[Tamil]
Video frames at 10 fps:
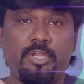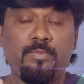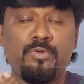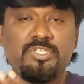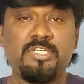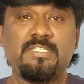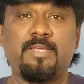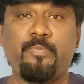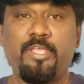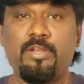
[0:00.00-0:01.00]
ஒரு இமோஷன்ஸ்
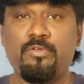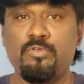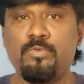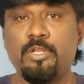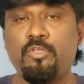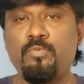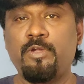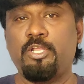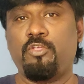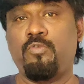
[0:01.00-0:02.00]
எப்படி இருக்கும் ஒரு
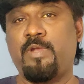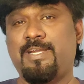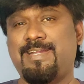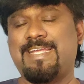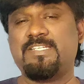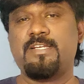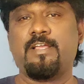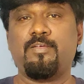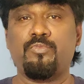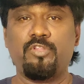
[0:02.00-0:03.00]
ஹியூமன் டு ஹியூமன் இன்ட்ராக்ஷன்
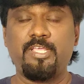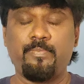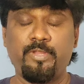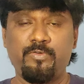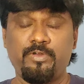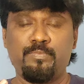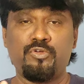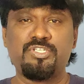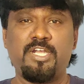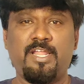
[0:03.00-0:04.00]
நடக்கும்போது எப்படி ஒரு
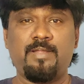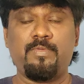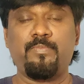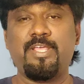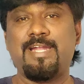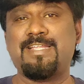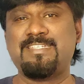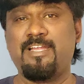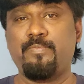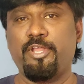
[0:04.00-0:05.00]
இமோஷனலா நம்ம எப்படி
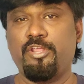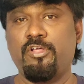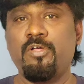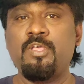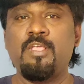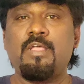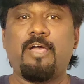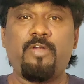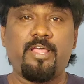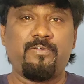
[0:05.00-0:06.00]
அண்டர்ஸ்டாண்ட் பண்ணிக்கிறோம்
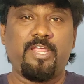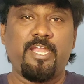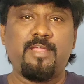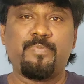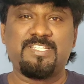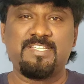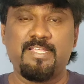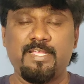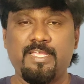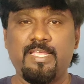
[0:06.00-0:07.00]
அவரோட அவருக்கு என்ன
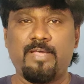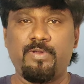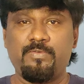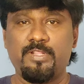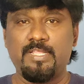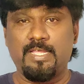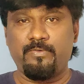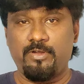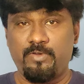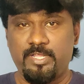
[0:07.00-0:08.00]
பிரச்சனை இருக்கு அவருக்கு வந்து
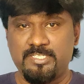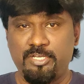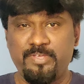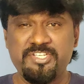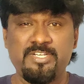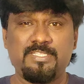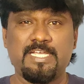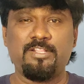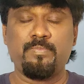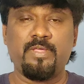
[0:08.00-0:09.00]
அவரோட சுச்சுவேஷனுக்கு
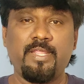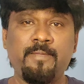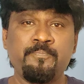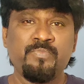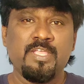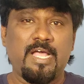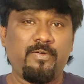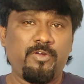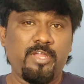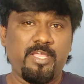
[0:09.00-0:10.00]
தகுந்த மாதிரி
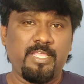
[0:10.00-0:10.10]
அவரோட